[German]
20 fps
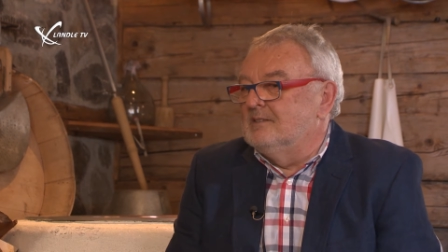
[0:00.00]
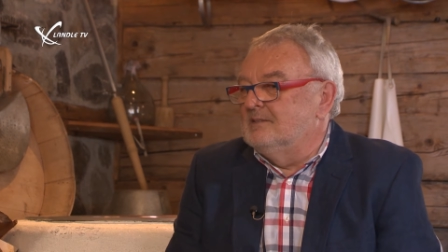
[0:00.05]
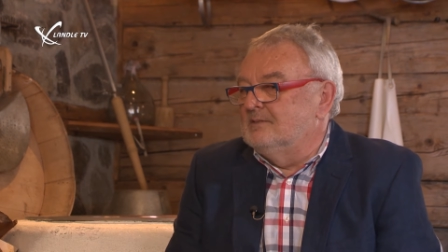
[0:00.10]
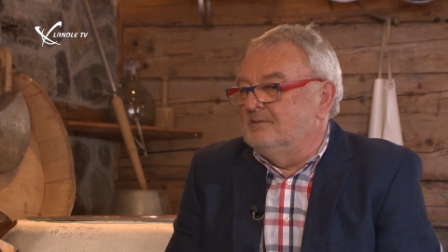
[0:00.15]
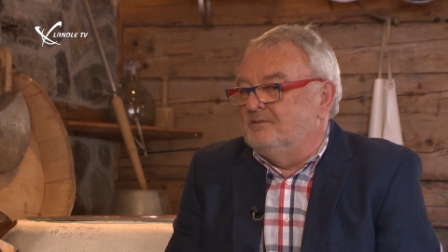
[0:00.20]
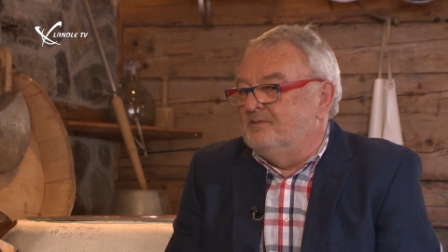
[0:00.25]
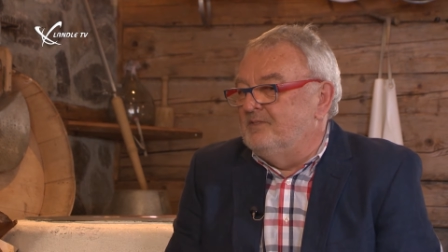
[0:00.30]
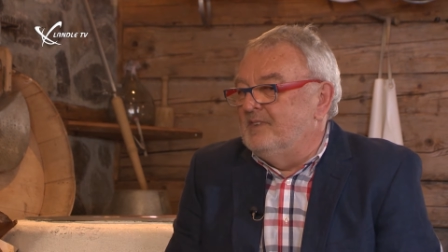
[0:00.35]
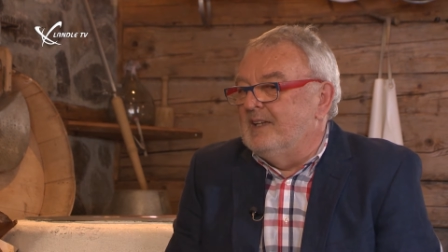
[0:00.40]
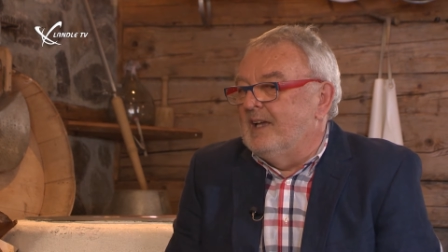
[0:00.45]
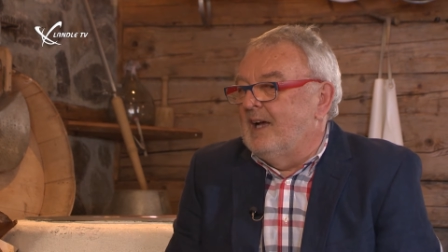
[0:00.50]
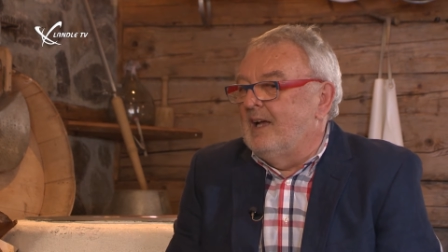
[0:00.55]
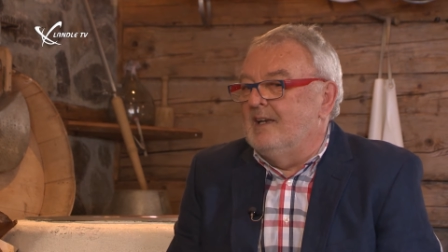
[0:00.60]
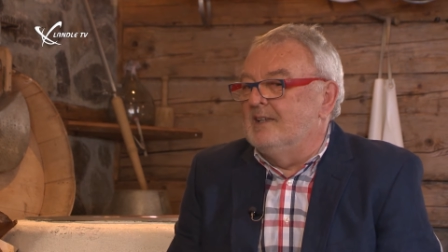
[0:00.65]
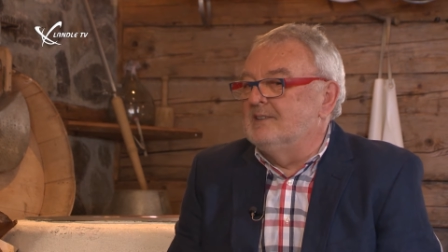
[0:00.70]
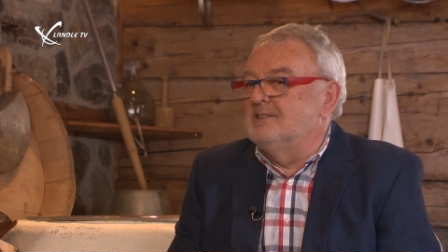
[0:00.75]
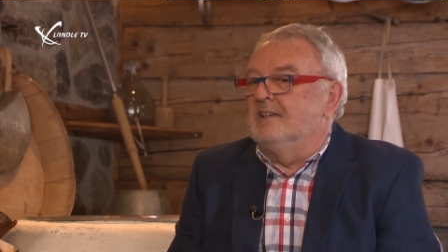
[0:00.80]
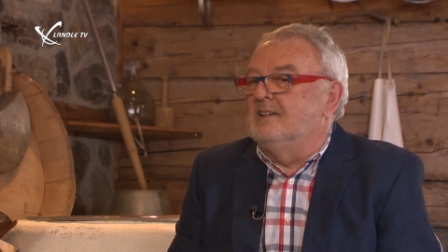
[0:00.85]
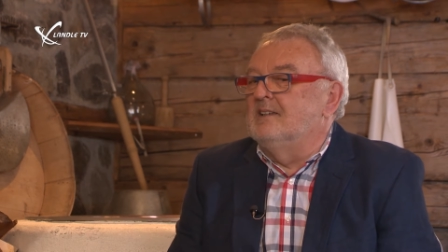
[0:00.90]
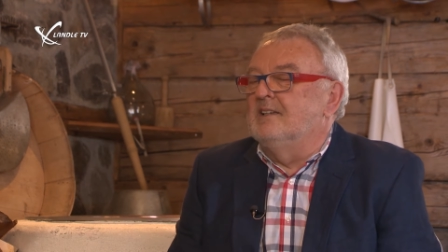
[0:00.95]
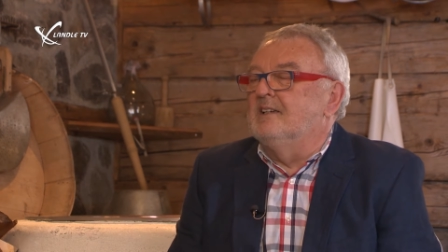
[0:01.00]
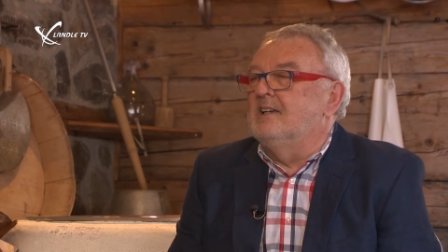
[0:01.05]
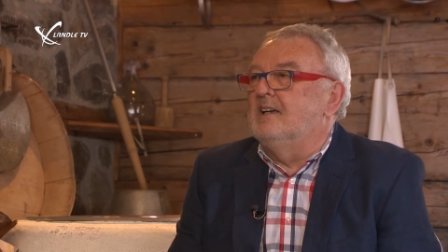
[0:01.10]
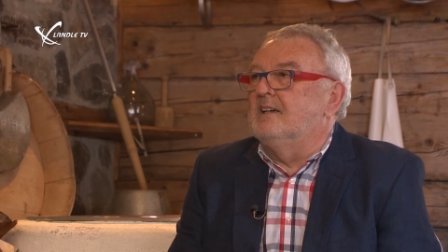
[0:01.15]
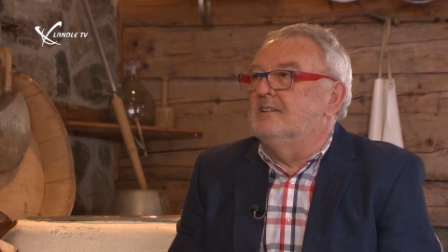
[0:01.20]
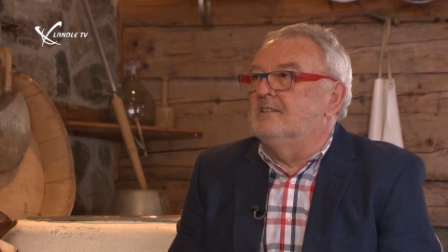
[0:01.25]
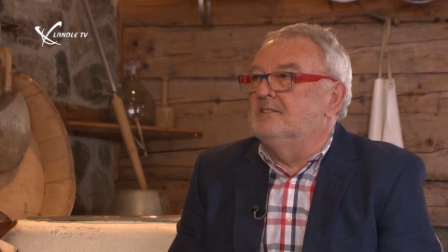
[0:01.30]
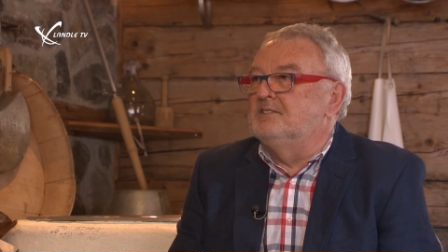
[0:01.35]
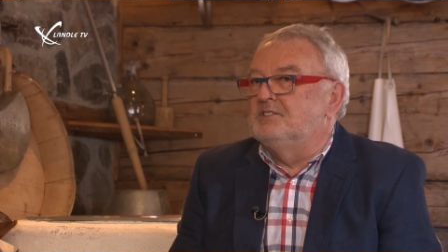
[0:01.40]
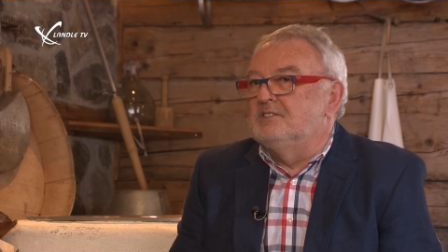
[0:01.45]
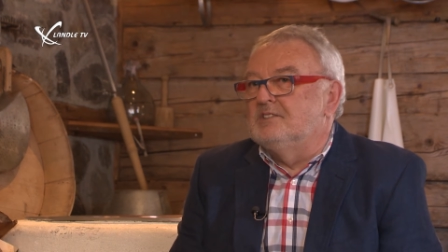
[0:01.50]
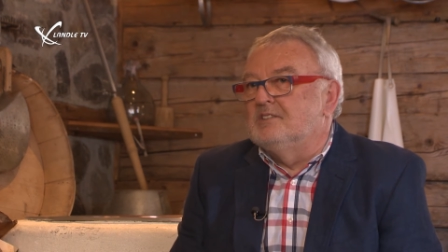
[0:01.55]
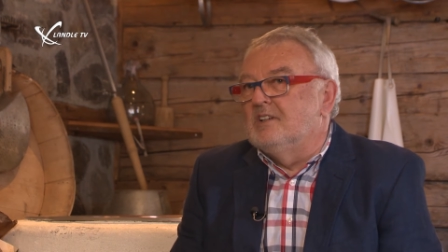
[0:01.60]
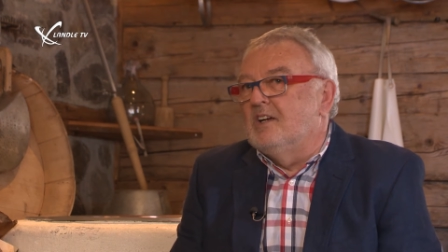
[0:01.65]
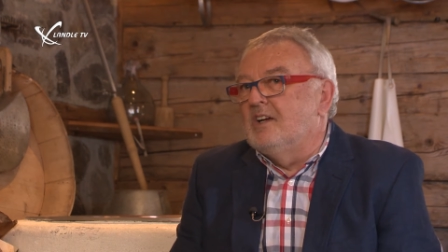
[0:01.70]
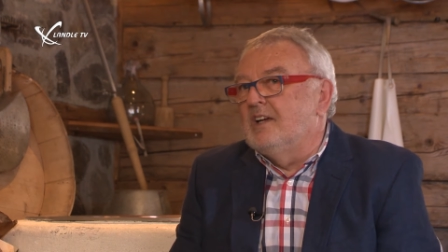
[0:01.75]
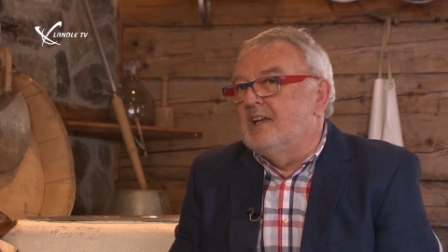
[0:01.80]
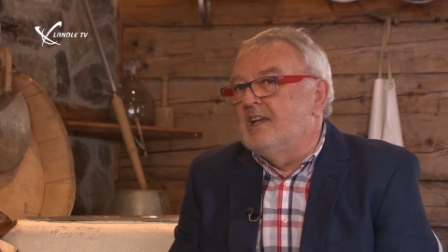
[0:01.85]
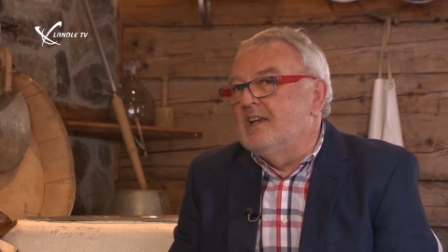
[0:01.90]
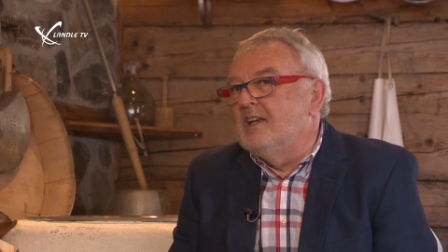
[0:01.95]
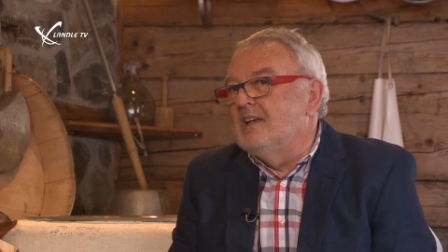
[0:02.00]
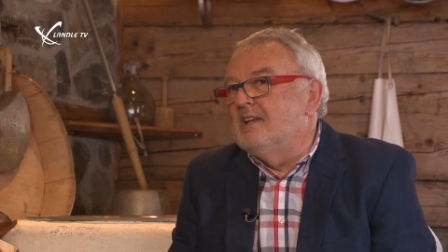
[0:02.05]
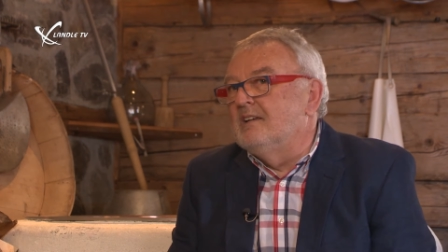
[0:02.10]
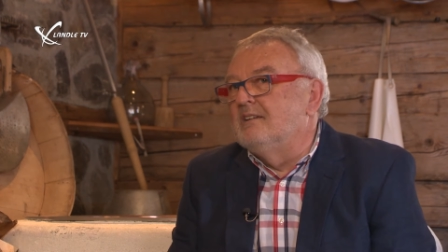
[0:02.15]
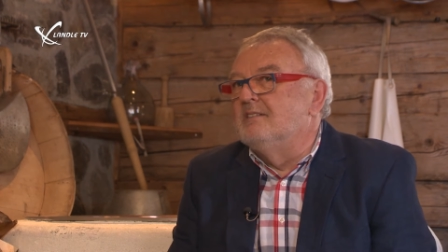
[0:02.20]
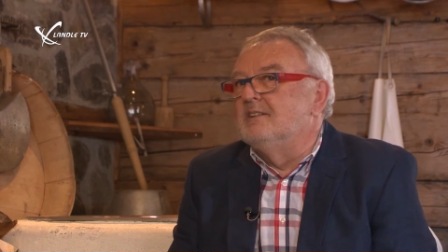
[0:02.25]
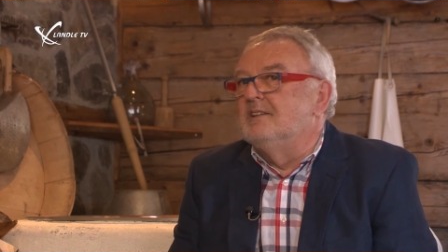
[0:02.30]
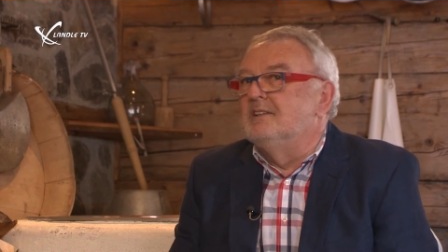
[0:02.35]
wie alles andere eine starke